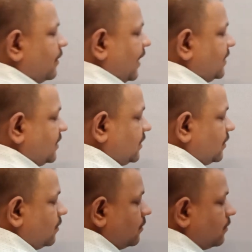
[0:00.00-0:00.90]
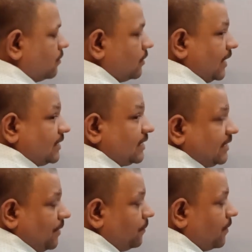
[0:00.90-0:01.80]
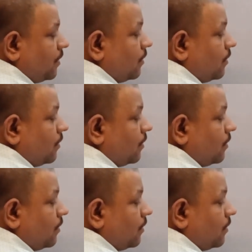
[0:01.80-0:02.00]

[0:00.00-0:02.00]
नेक्स्ट नेक्स्ट स्टेप